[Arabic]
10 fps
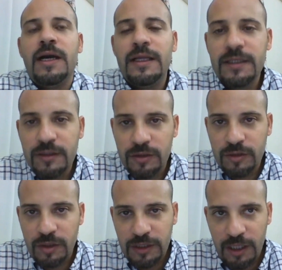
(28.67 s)
عندي ثلاث
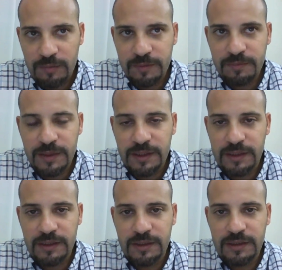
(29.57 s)
نقط حابب
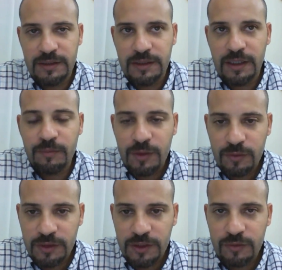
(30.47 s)
آه،
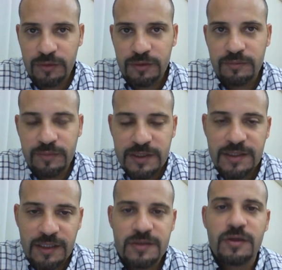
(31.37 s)
خبركن ياهن
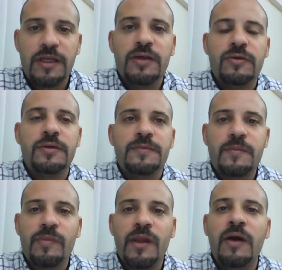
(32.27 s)
بليز ركزوا عليهم
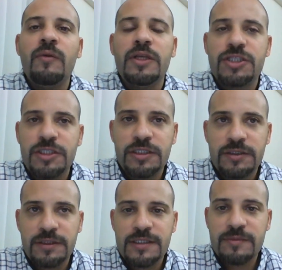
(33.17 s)
أول
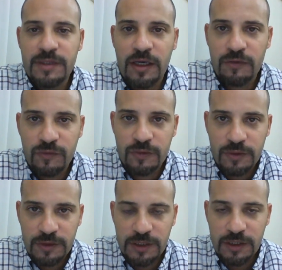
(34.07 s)
شي لازم تعرفوا
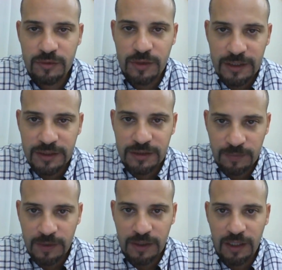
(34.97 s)
إنه هيدي
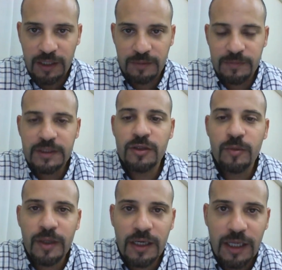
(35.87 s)
الطبقة الحاكمة هن
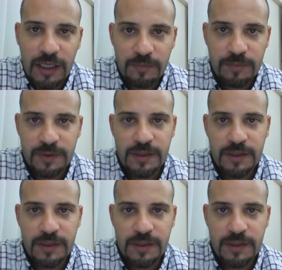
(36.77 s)
أمراء الحرب